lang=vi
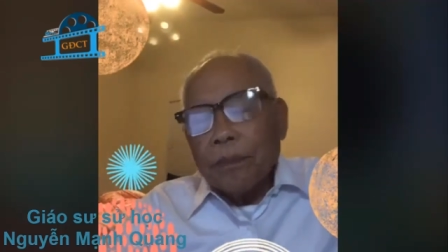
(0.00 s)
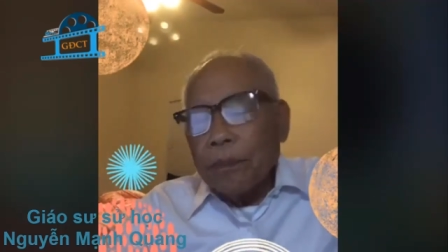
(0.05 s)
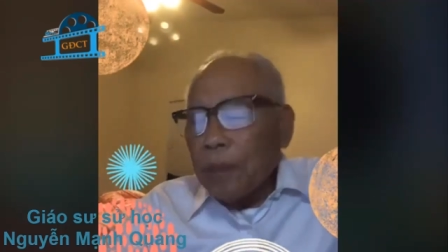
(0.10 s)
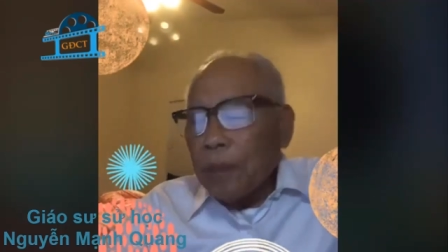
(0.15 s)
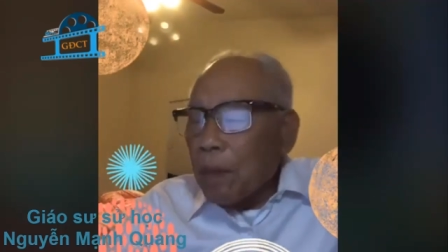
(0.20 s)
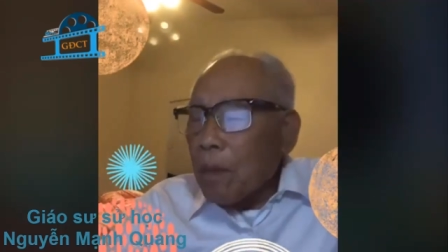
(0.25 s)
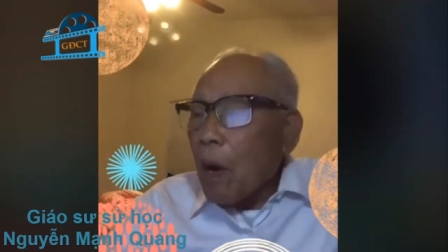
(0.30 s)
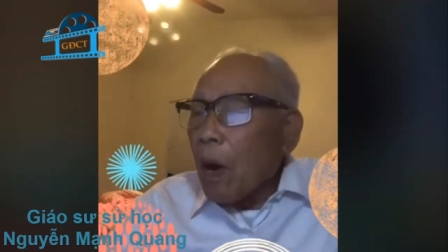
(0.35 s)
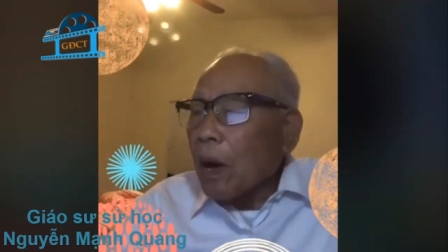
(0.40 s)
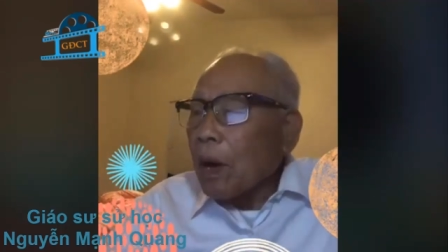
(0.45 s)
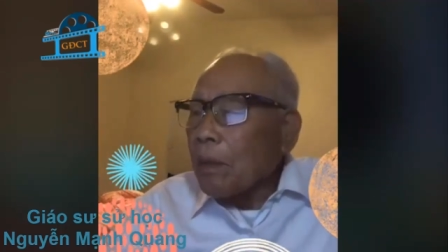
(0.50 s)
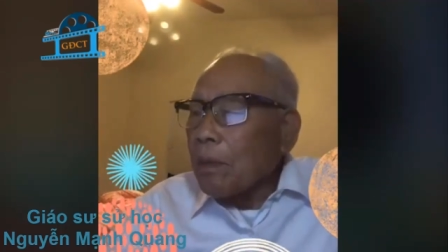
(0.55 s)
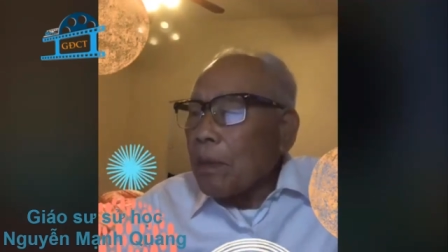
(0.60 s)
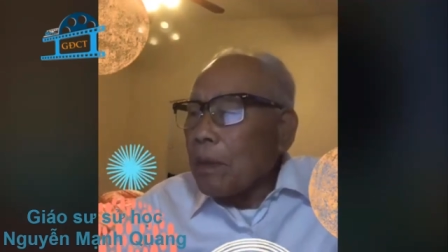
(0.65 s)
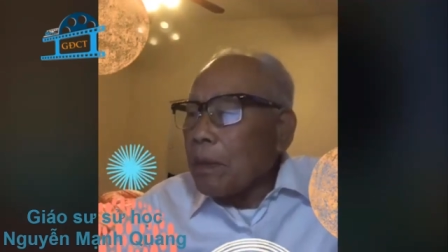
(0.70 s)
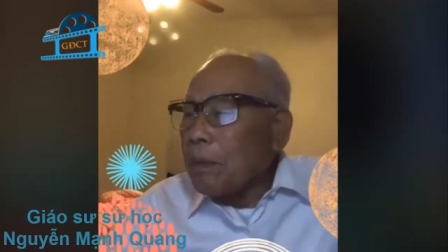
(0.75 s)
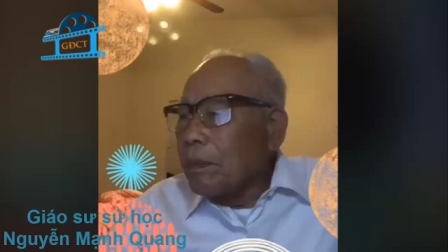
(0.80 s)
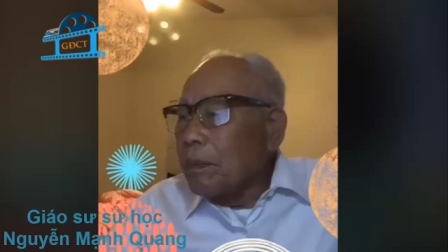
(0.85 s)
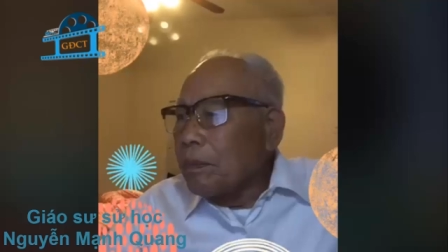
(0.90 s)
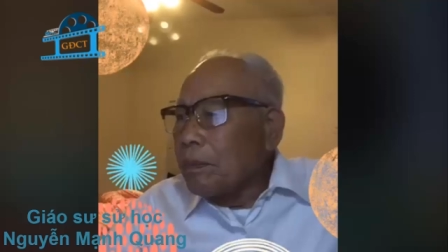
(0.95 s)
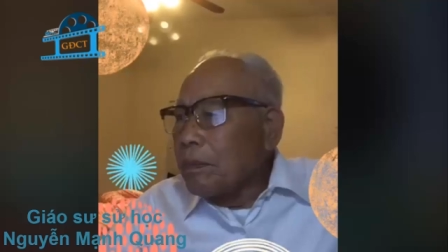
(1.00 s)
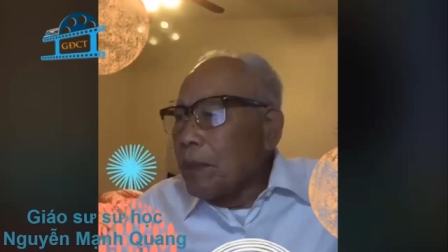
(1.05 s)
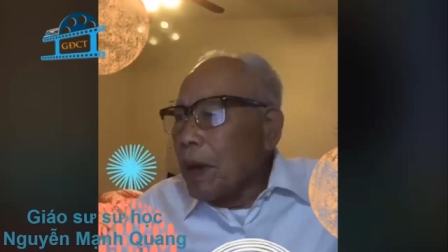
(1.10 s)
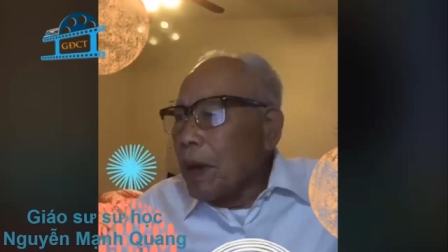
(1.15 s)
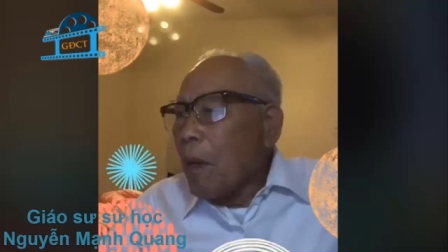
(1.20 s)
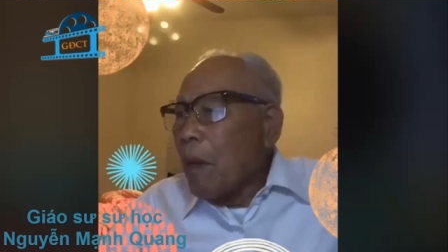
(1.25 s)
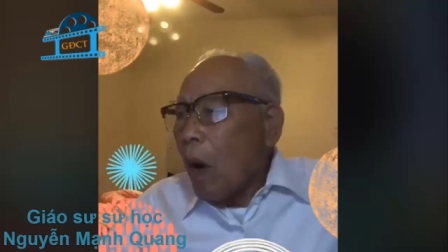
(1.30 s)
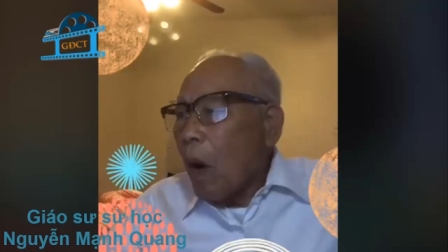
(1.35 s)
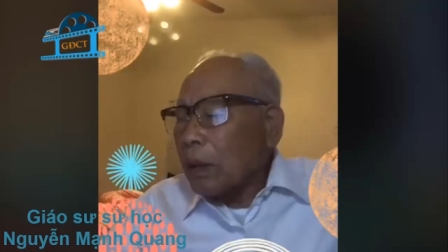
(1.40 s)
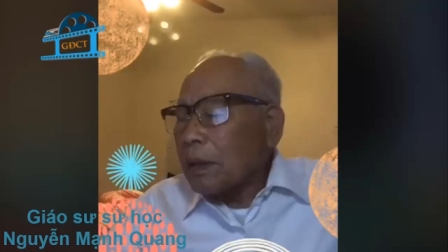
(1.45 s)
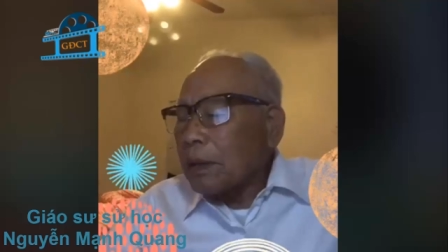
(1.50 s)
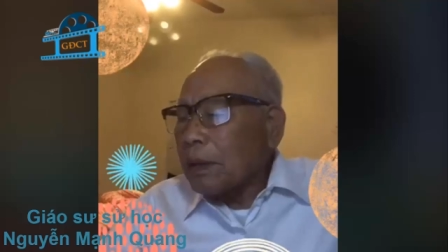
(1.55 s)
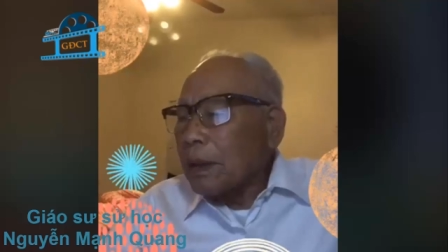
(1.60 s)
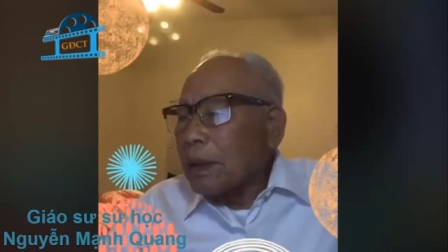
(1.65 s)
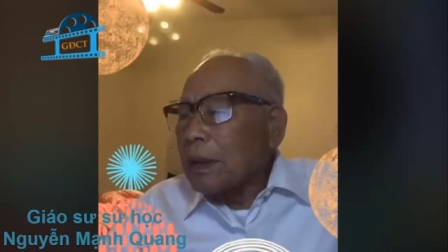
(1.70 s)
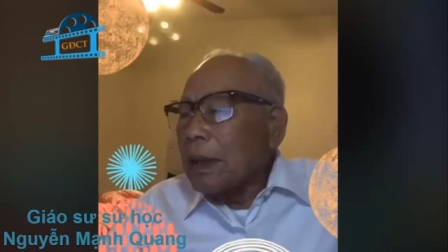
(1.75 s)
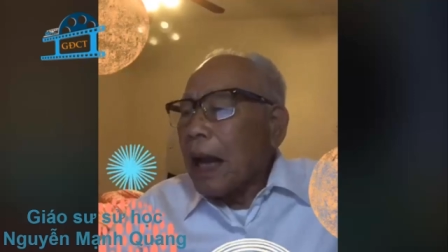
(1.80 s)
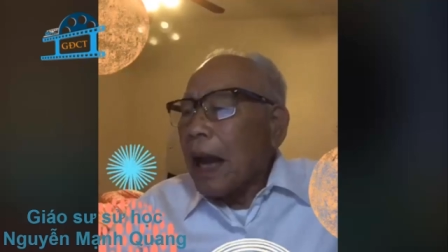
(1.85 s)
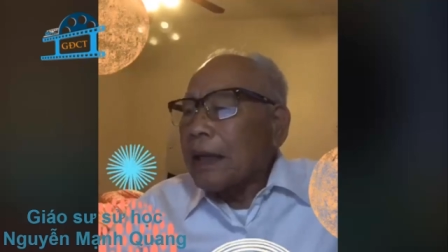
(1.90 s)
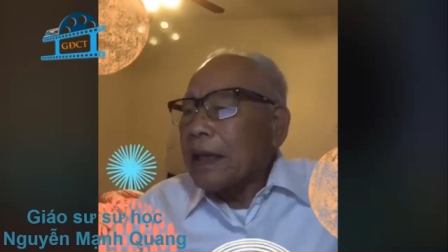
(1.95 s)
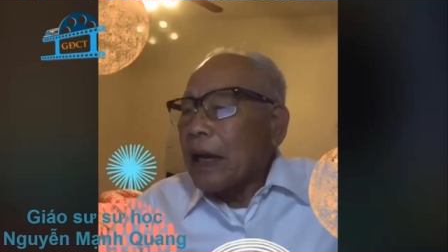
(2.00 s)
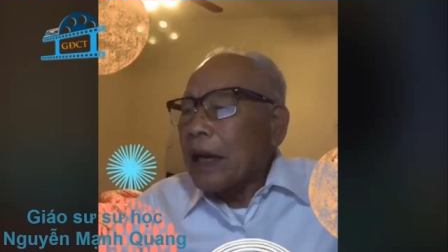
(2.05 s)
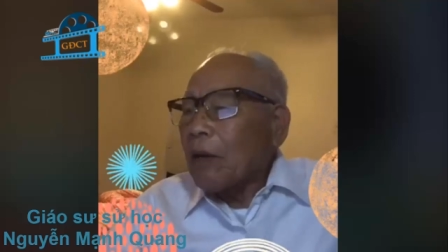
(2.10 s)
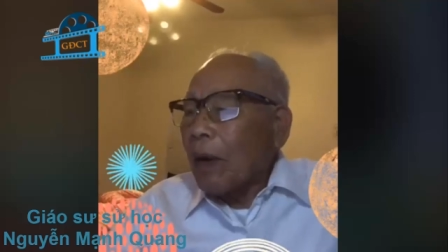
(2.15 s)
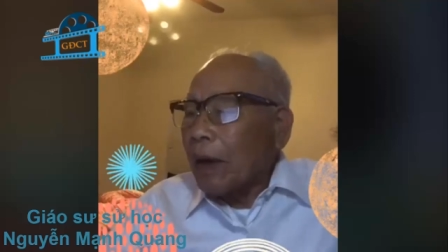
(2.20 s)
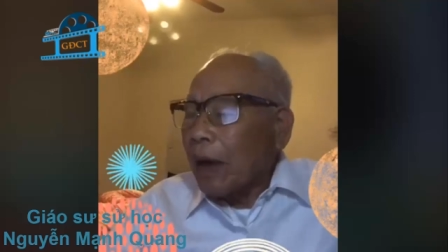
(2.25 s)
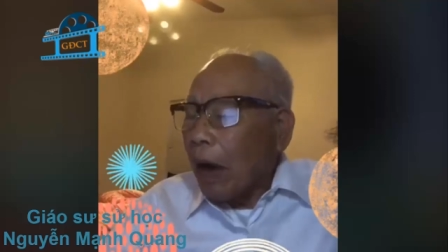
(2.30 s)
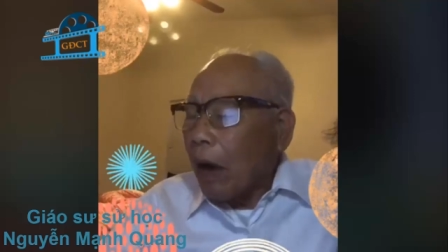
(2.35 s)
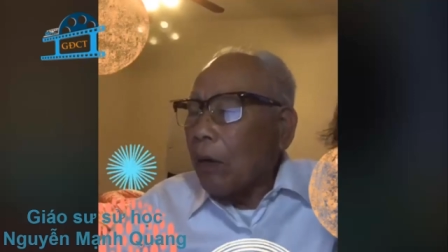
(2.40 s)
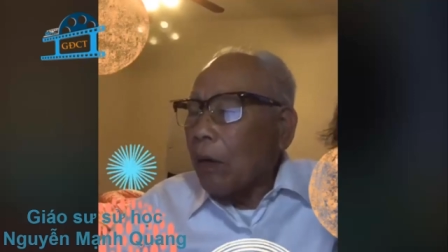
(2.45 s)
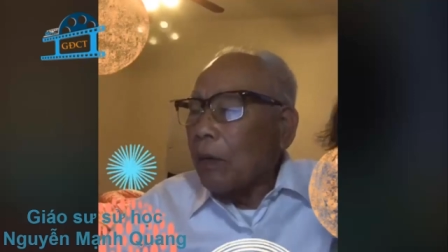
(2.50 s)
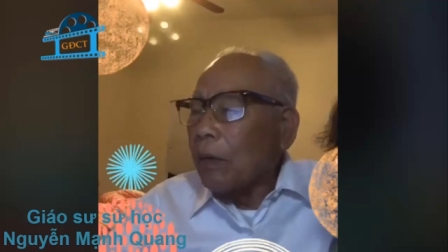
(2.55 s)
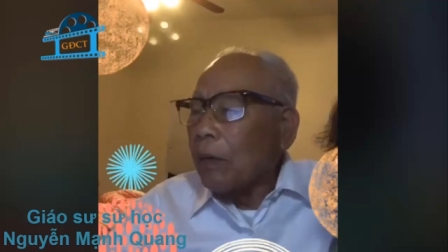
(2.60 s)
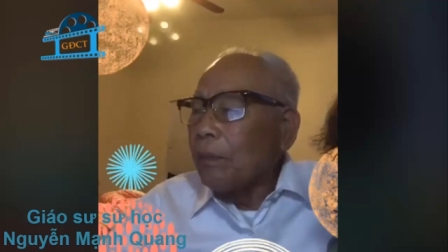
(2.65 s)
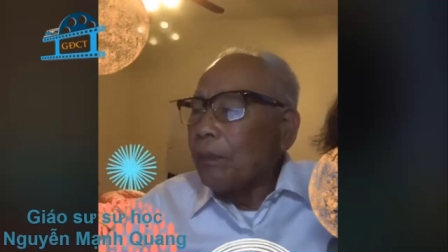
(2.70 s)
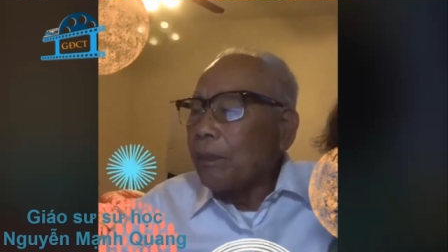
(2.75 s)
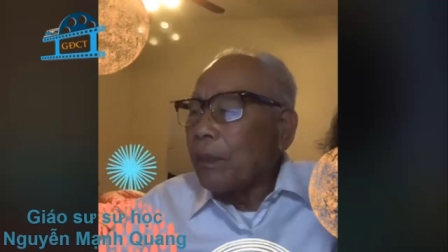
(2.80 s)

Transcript: bước một, bước một tức là giai đoạn đầu.